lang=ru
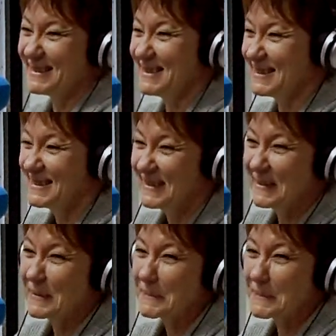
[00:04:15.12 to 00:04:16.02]
Главное,
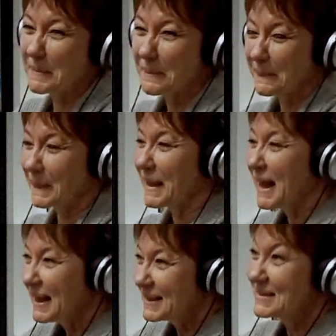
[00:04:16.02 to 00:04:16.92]
чтобы не перебор.
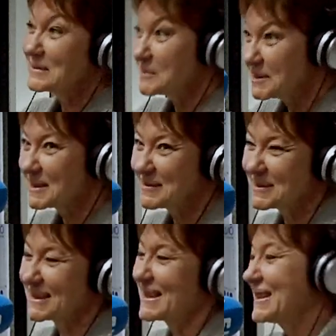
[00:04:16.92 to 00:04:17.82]
Вот
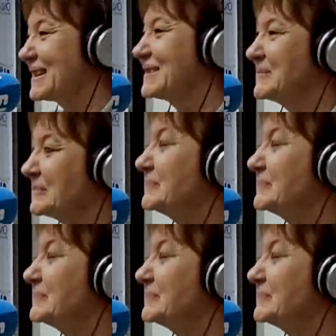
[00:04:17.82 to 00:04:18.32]
именно, да.